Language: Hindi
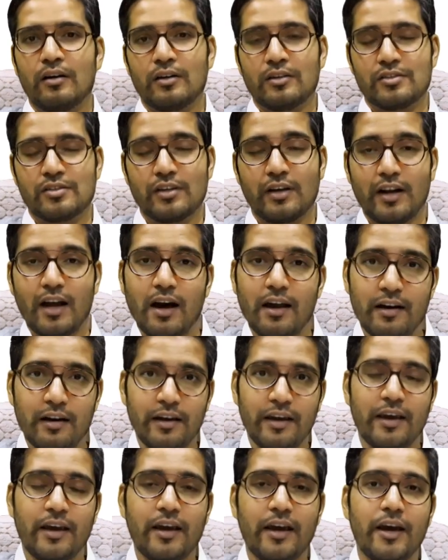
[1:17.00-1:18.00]
सराह
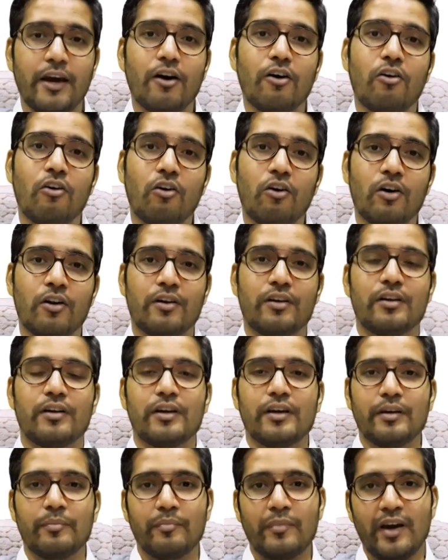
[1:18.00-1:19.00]
रहे हैं और
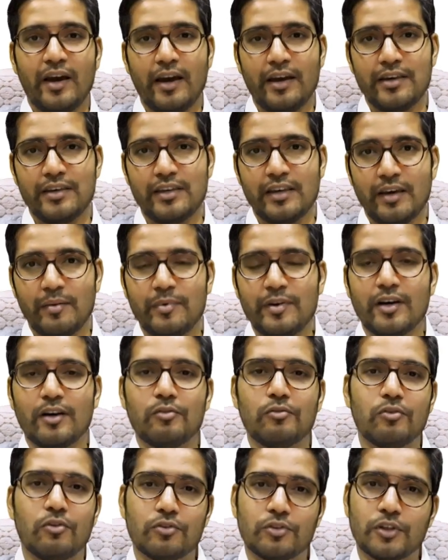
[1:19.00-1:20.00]
मैं ये भी
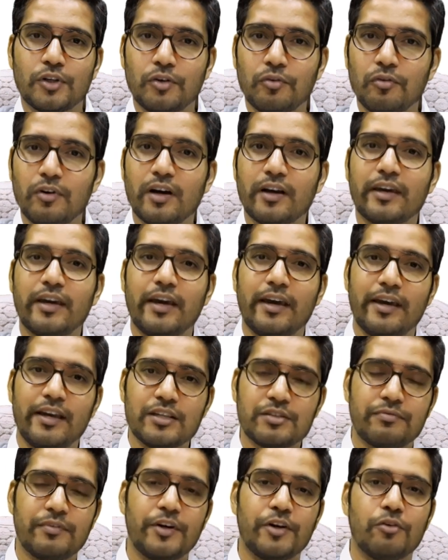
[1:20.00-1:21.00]
अनुरोध करूँगा कि
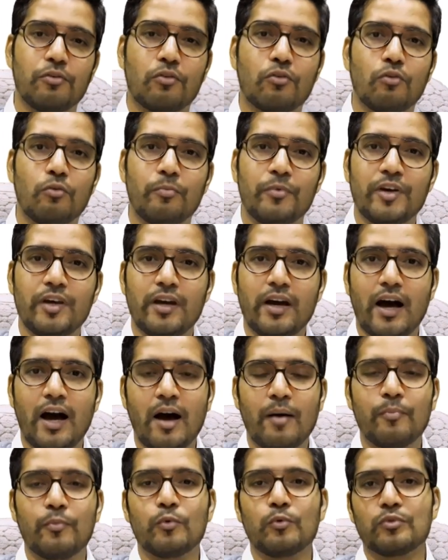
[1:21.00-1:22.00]
इस वीडियो को भी
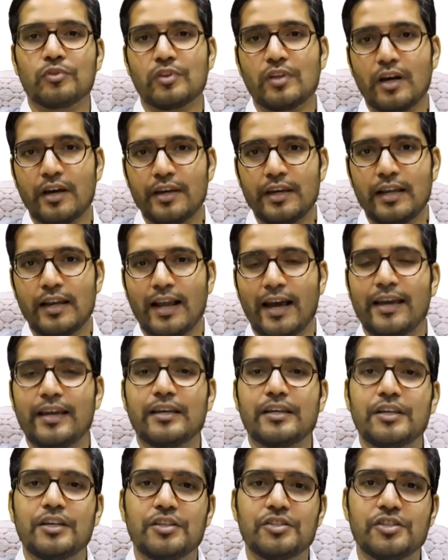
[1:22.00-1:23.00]
आप उतना ही लाइक
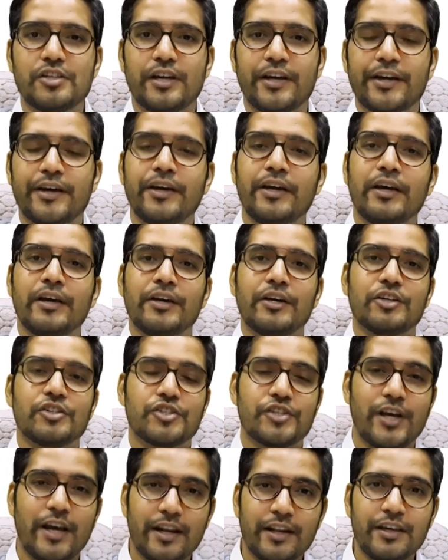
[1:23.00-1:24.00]
कीजिए
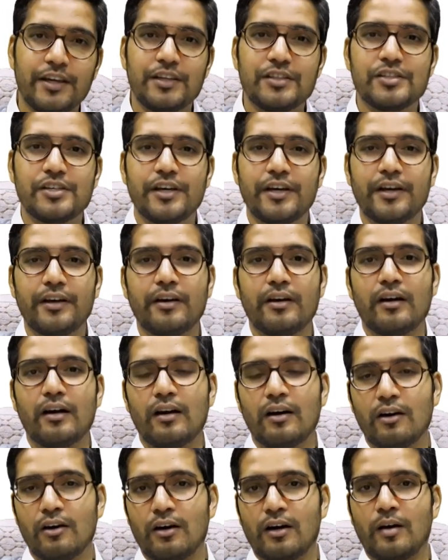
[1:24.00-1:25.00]
शेयर कीजिए
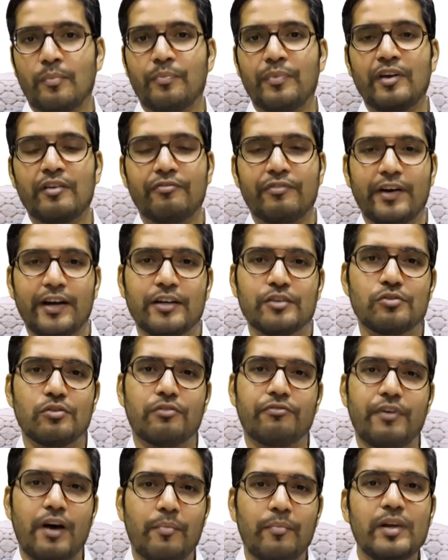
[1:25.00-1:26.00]
अपने फ्रेंड्स और
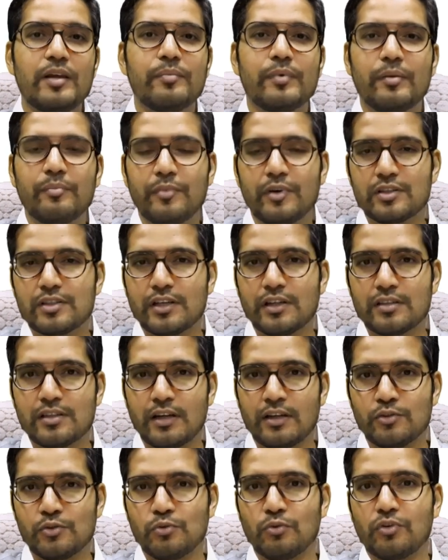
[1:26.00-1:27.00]
फैमिली मेम्बर्स के
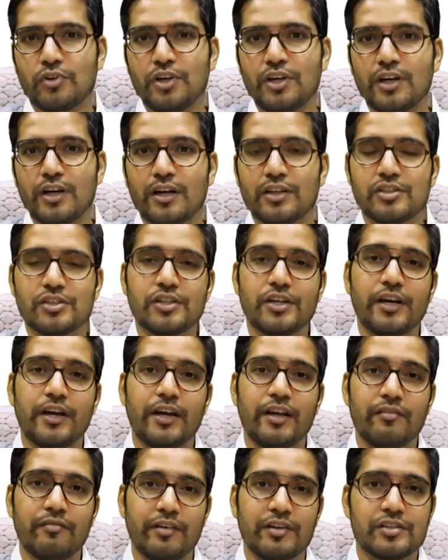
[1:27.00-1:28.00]
साथ जो कि अच्छे
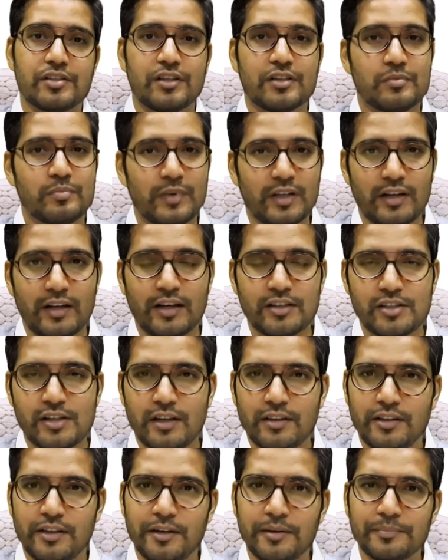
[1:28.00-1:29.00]
इन्वेस्टर्स बनना
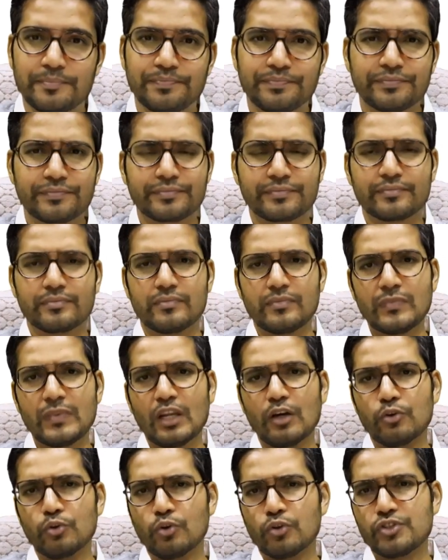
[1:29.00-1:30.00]
चाहते
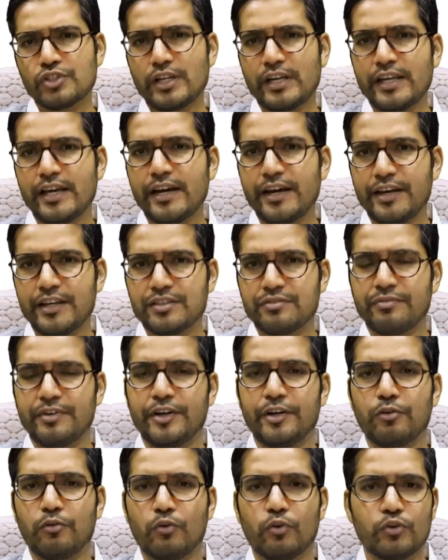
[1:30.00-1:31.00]
हैं तो चलिए इस
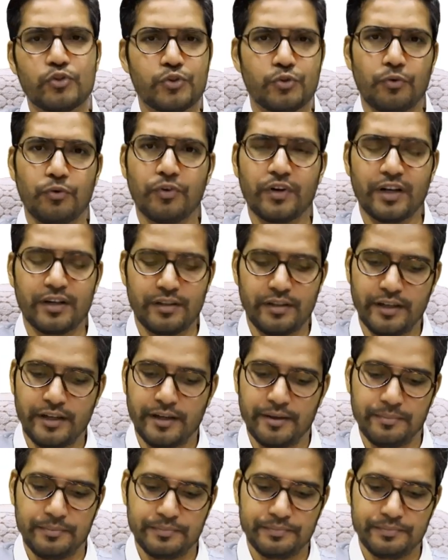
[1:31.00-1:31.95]
वीडियो को शुरू करते हैं